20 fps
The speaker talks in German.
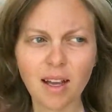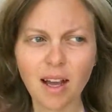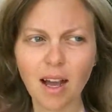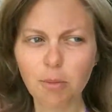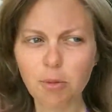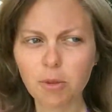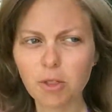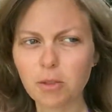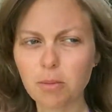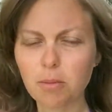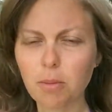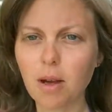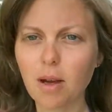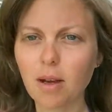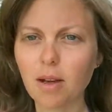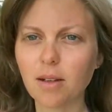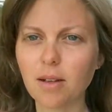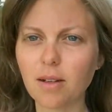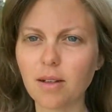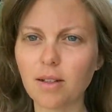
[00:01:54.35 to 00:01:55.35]
habe ich
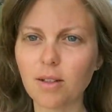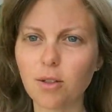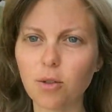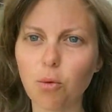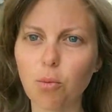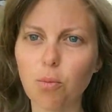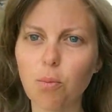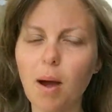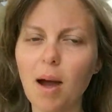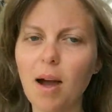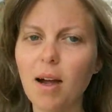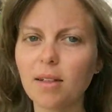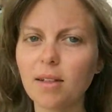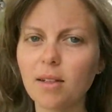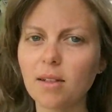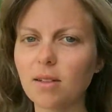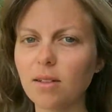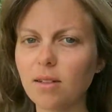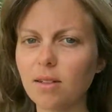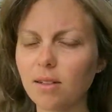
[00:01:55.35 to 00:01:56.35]
immer
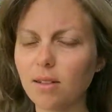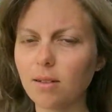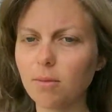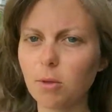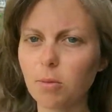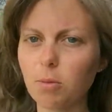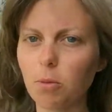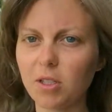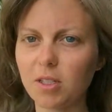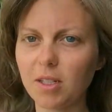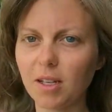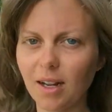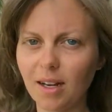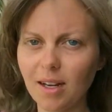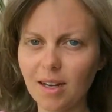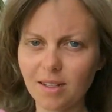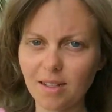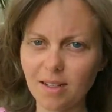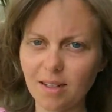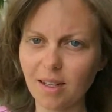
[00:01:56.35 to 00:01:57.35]
Tomate mit
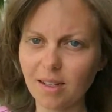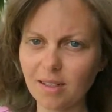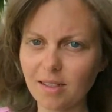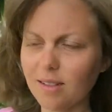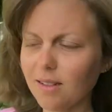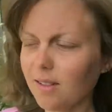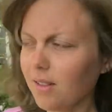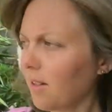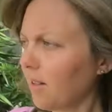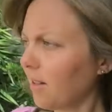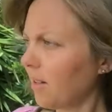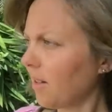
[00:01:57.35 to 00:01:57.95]
Mozzarella gegessen.